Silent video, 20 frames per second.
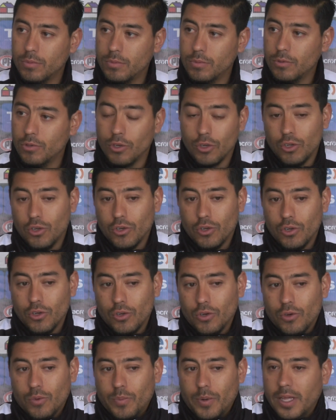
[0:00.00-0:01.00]
No, no,
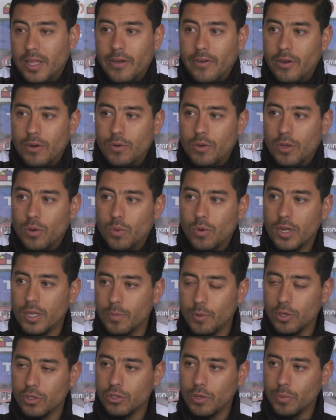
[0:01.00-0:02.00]
no, no puede haber ninguna
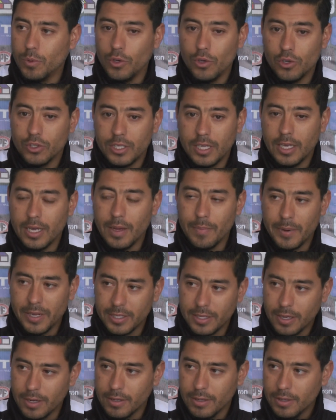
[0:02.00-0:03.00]
proyección, porque yo no sé quién va a
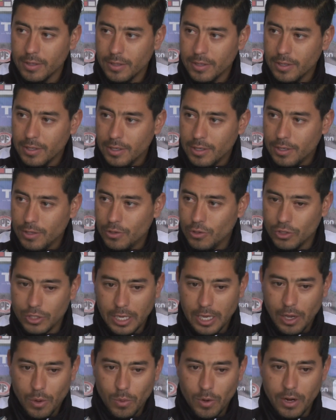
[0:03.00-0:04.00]
estar. No
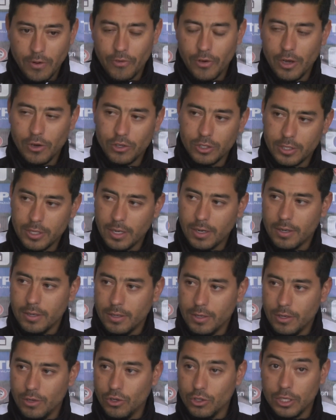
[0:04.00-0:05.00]
sé qué jugadores voy a contar,
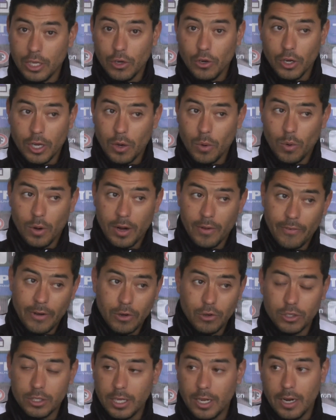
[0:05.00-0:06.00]
no sé con qué jugadores va a
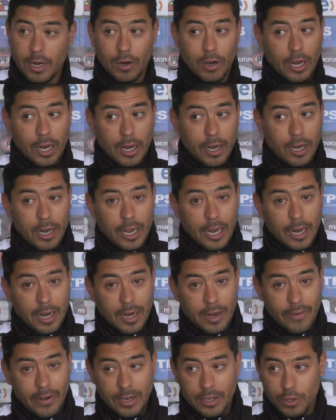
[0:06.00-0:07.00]
contar el,
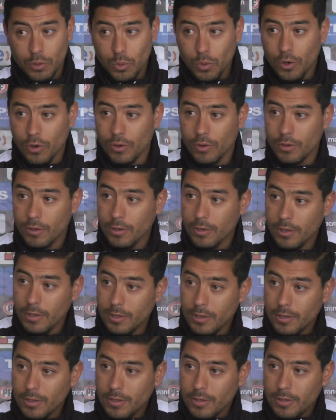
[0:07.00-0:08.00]
rival de turno.
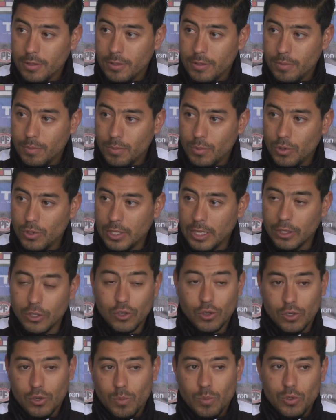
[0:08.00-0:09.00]
Por lo
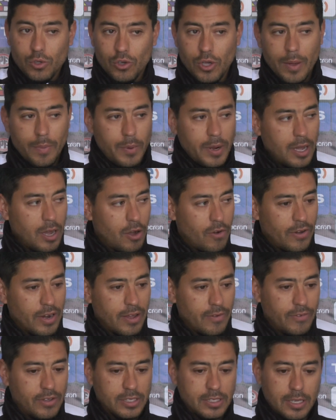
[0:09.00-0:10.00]
tanto, como yo he explicado
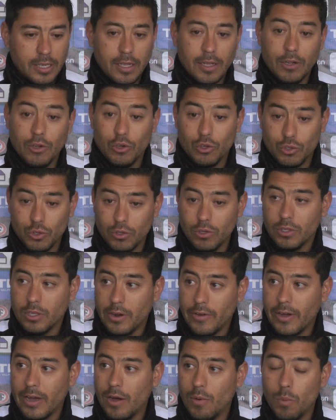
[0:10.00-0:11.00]
varias veces, nosotros
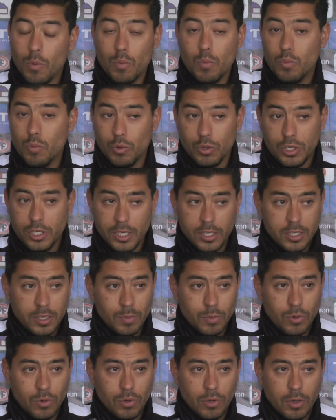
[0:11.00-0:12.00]
trabajamos
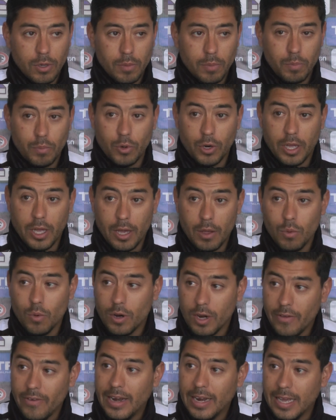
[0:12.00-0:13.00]
muchísimo porque hay
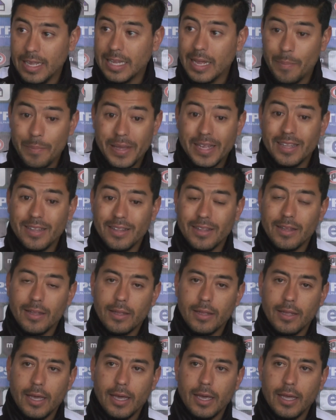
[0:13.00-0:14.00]
un rival que también
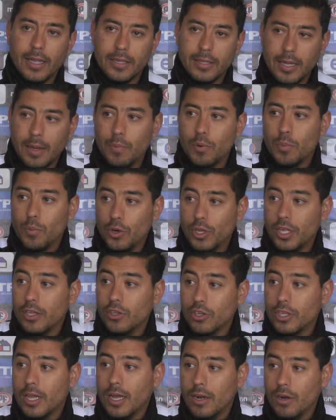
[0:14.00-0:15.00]
está
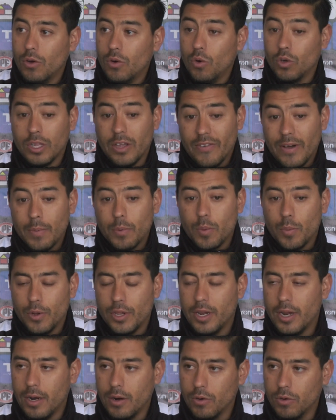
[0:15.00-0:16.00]
proponiéndote algo o te va a
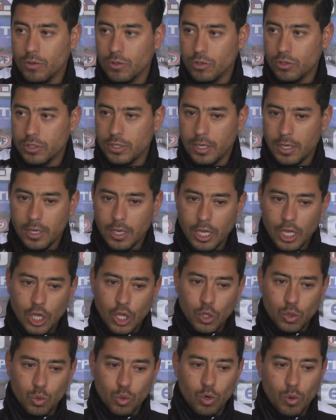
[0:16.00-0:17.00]
proponer algo. Entonces,
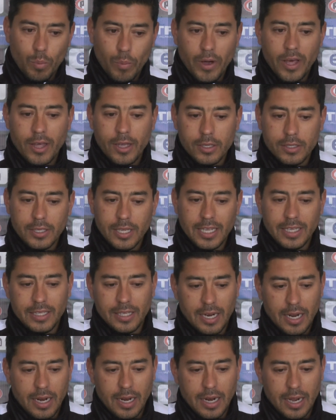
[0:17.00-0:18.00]
tú no puedes
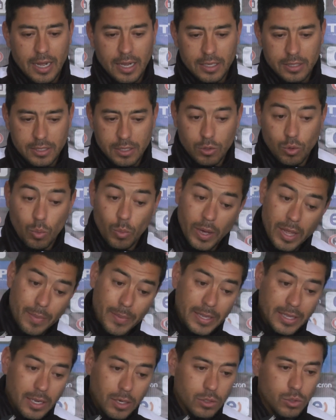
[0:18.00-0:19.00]
entrar a la cancha, no puedes
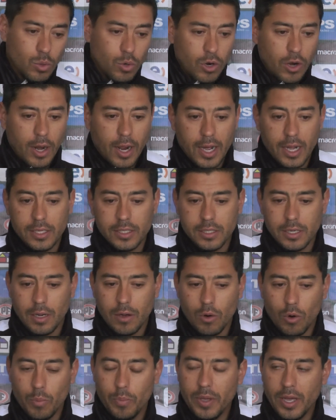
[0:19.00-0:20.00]
mandar a tus jugadores a la cancha
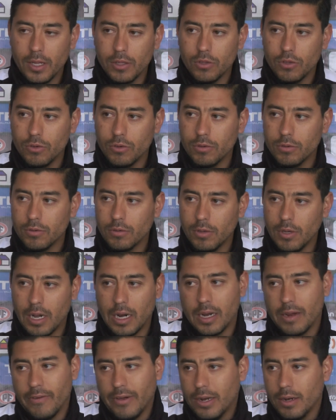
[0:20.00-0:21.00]
obviando
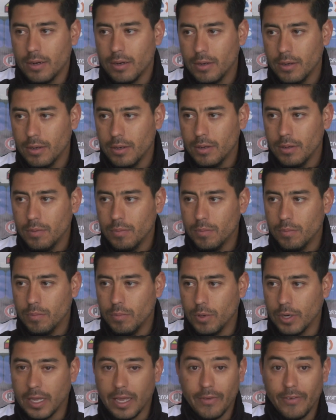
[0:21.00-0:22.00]
al rival,
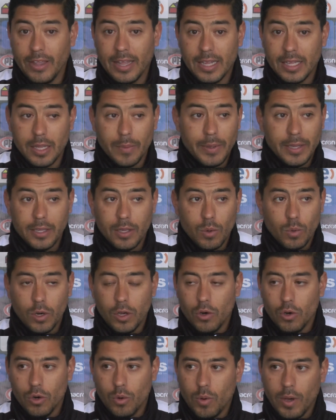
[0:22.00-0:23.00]
porque evidentemente
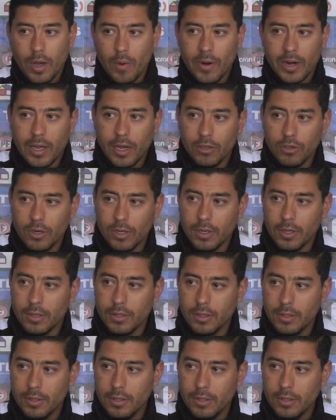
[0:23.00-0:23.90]
Curicó no juega igual que Católica.